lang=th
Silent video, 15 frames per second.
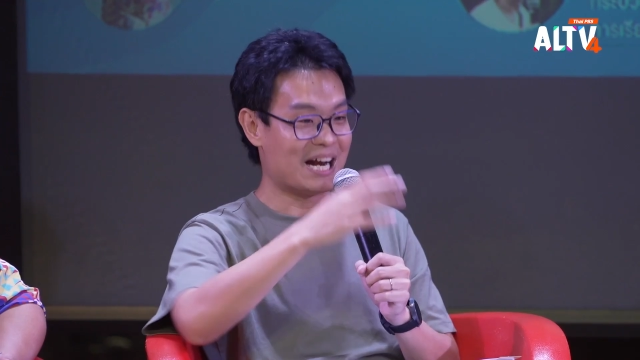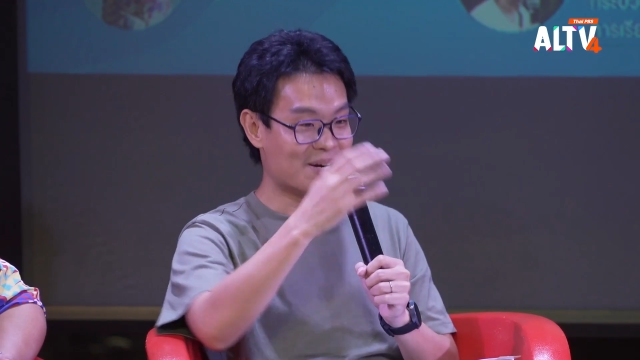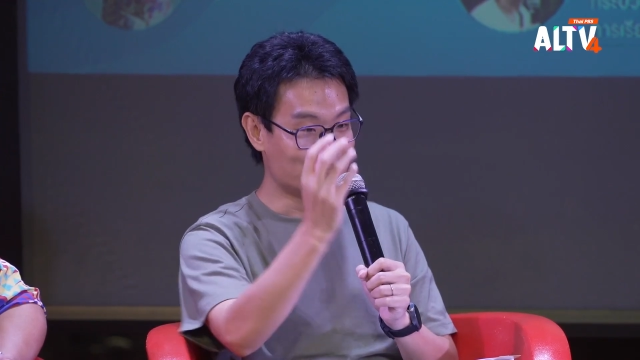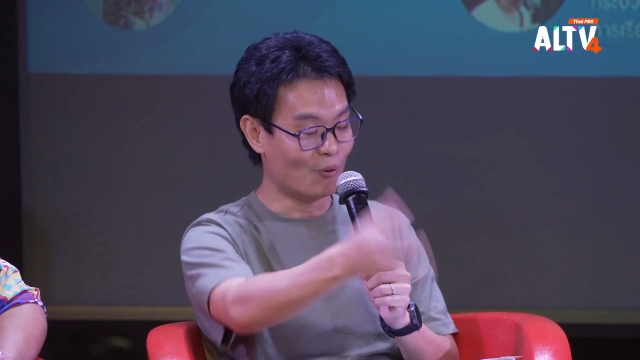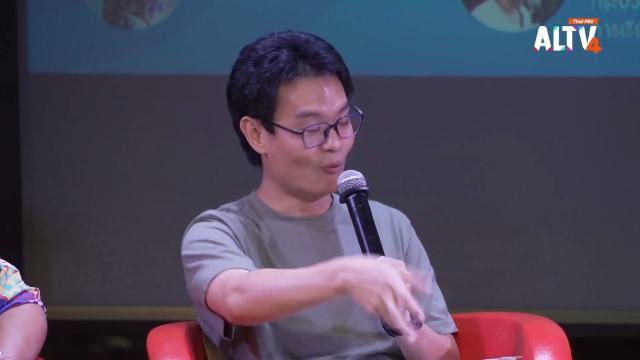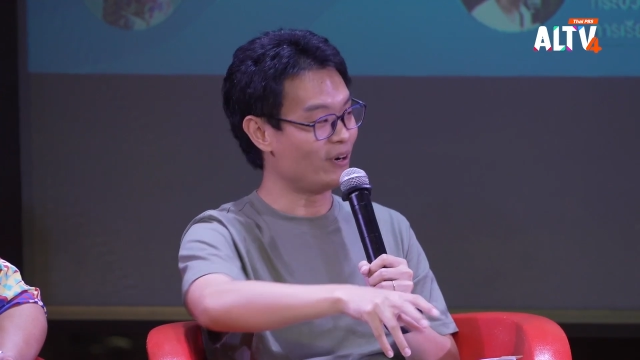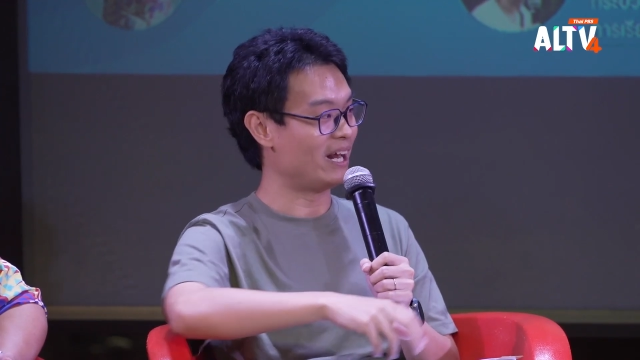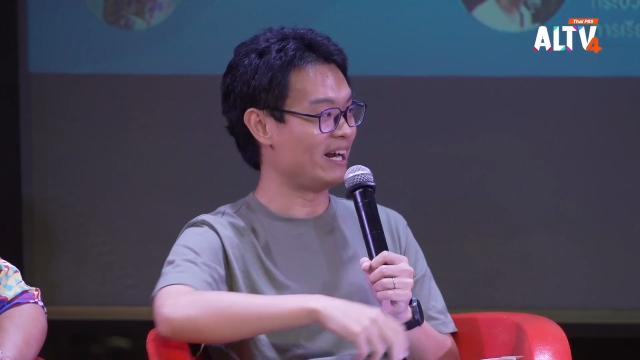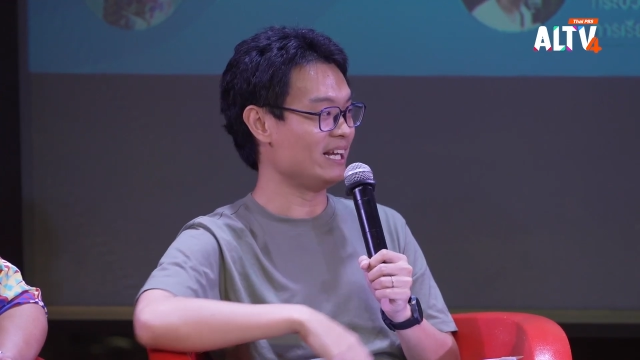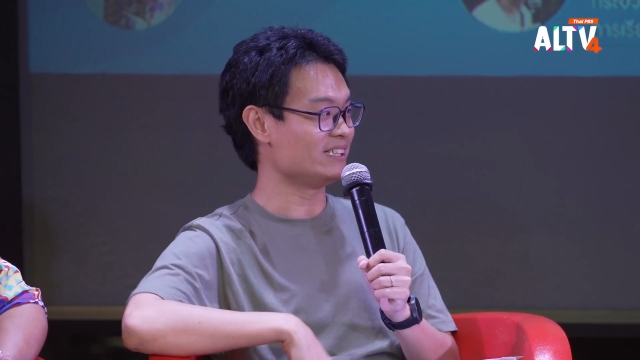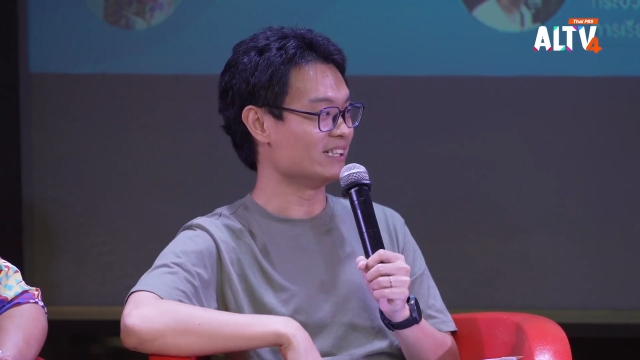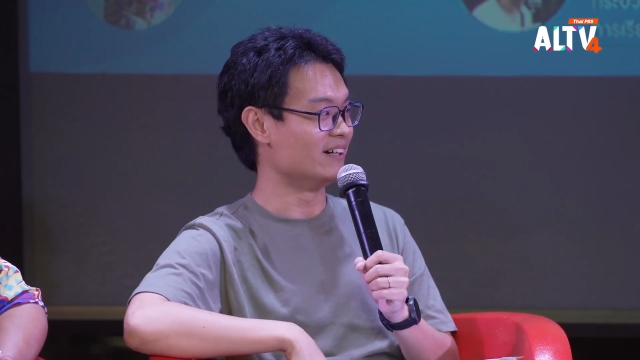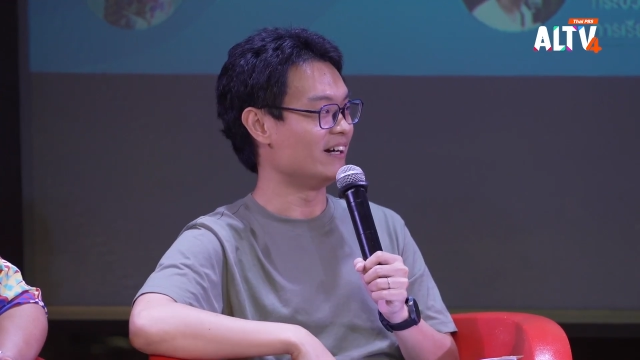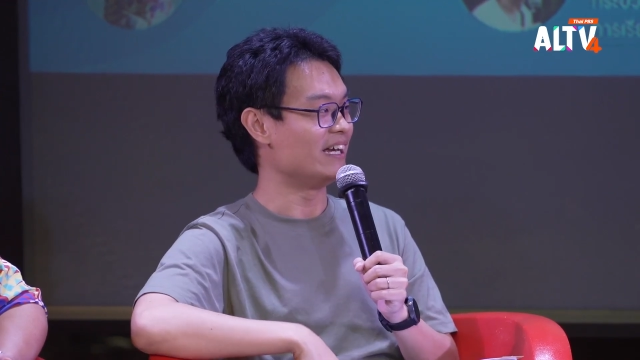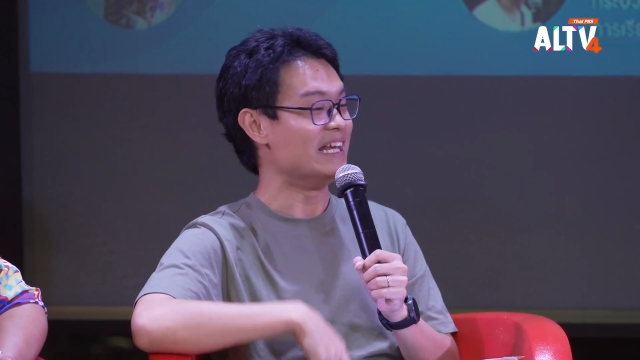น้ำพุนั้นให้
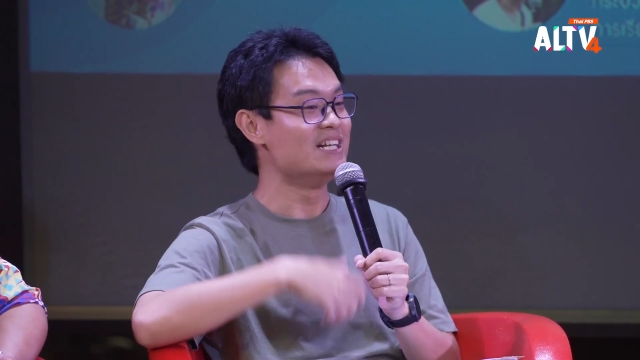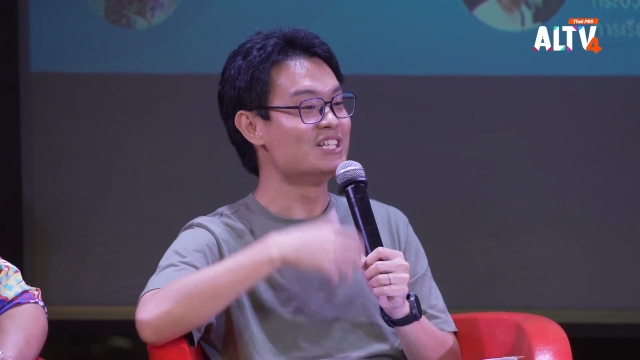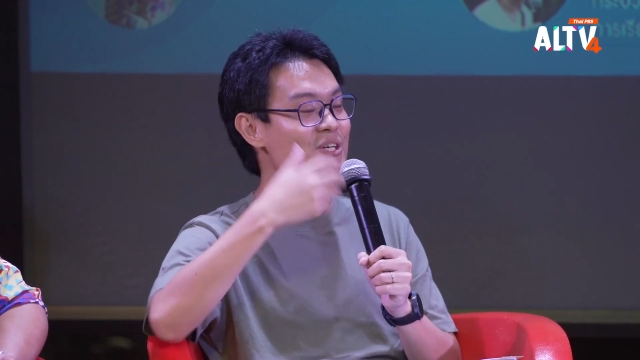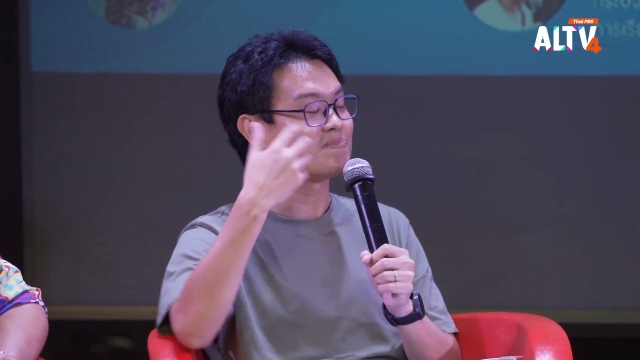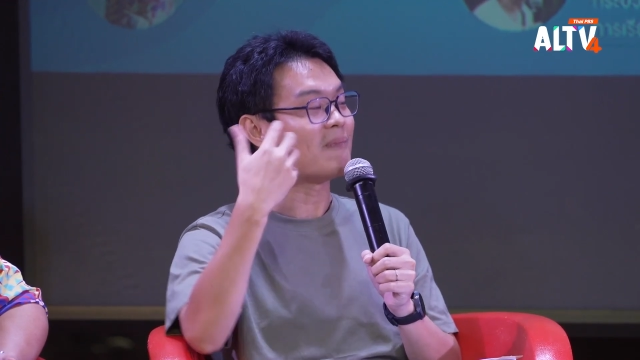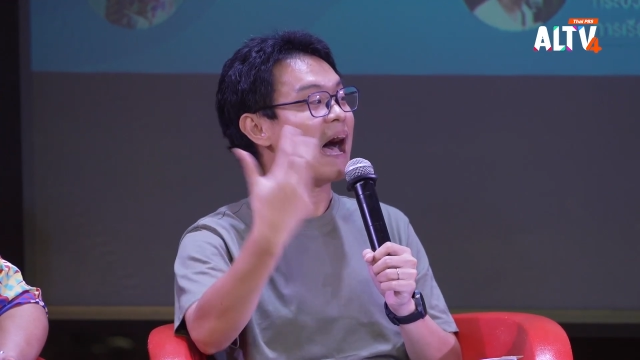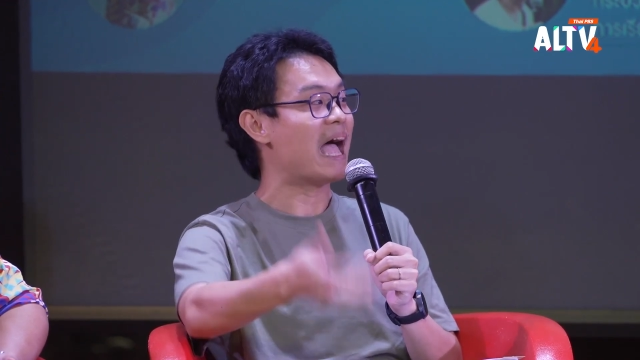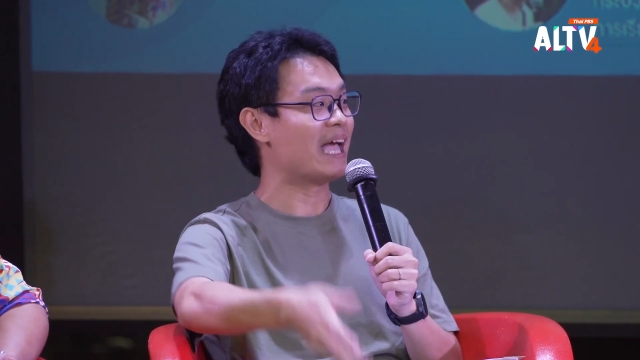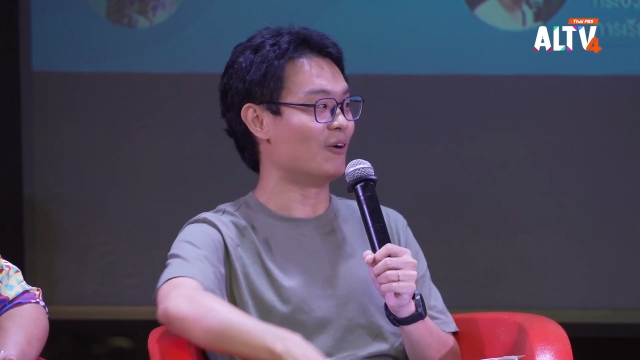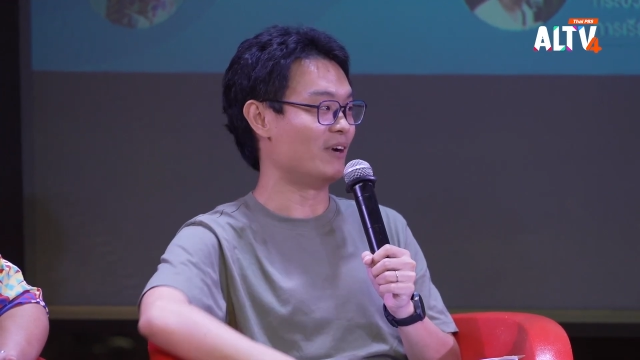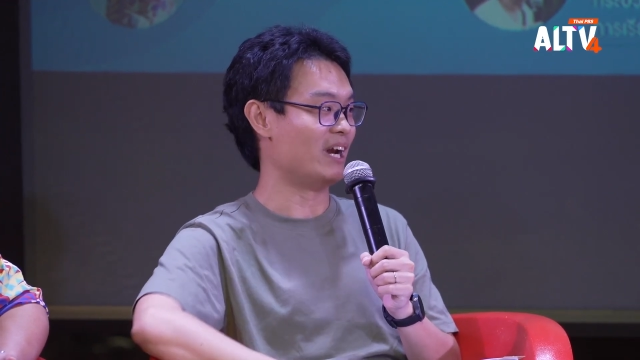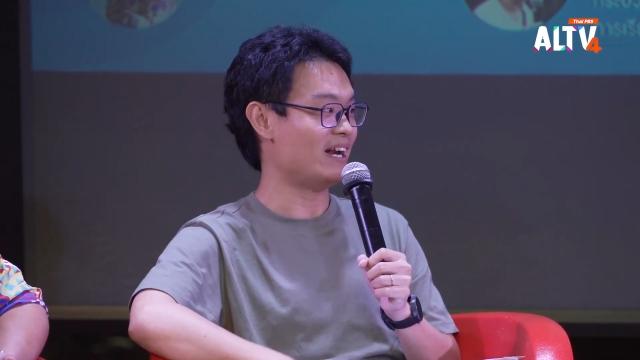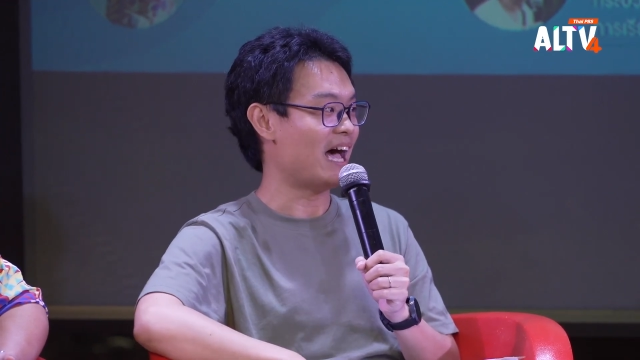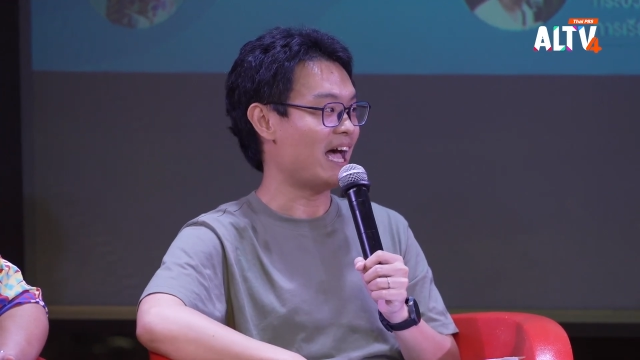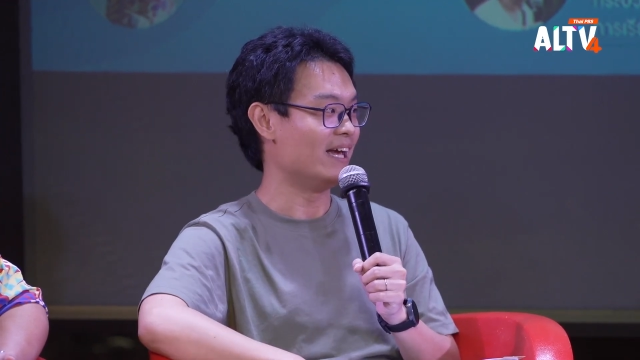เจออินสปายคน
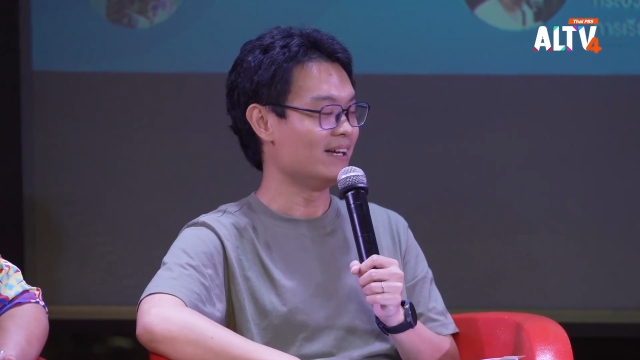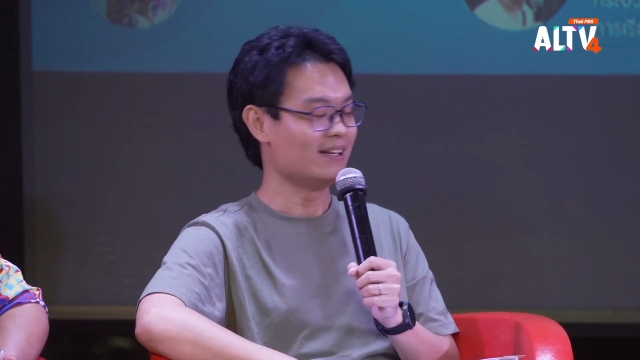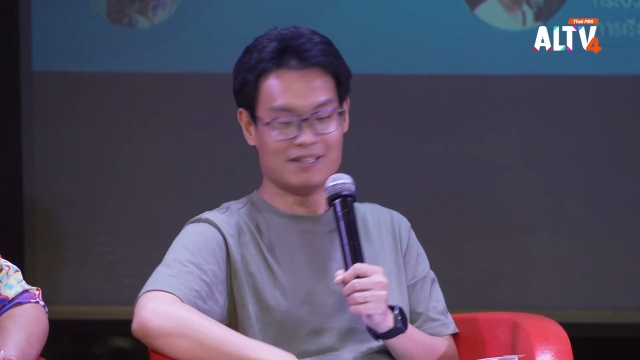ได้